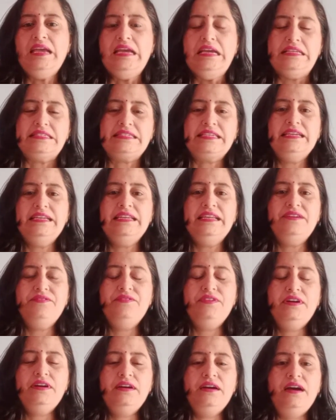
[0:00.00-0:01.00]
इसके
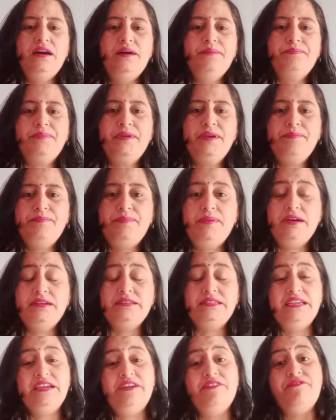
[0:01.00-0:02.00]
अलावा आपके पास
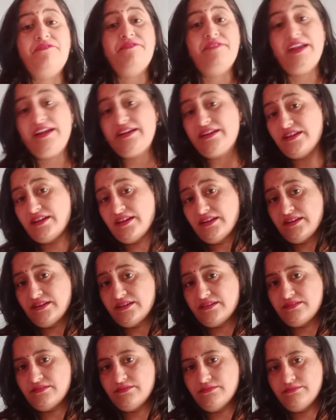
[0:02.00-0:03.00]
एक रेड
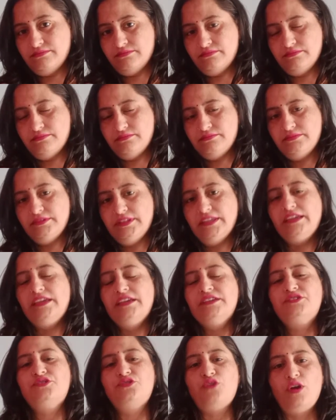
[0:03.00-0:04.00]
कलर देखिए
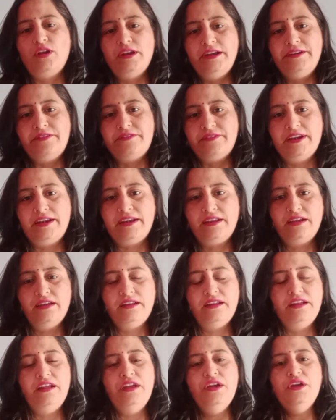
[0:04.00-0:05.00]
सॉलिड रेड
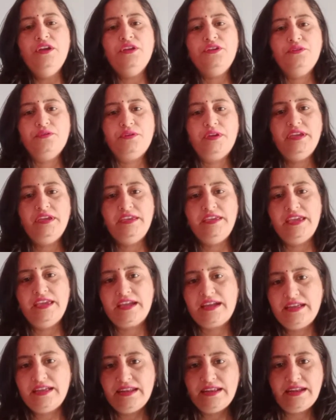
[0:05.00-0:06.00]
कलर क्योंकि ये
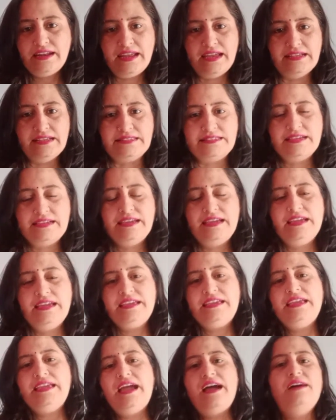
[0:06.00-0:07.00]
कलर ऐसा है
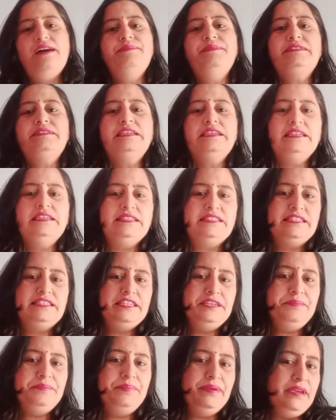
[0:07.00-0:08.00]
कि आप इसे
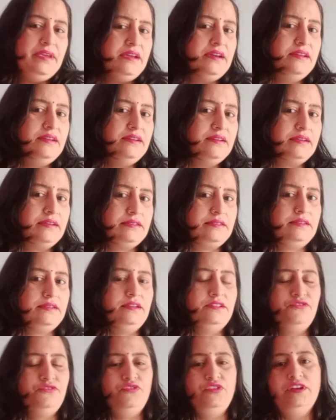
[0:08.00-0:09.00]
किसी भी कलर के
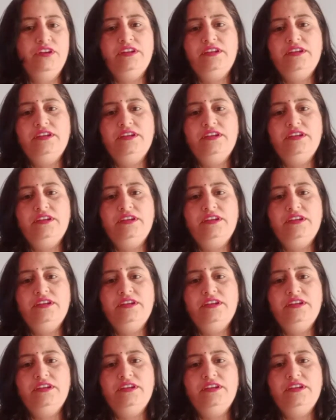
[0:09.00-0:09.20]
साथ वेयर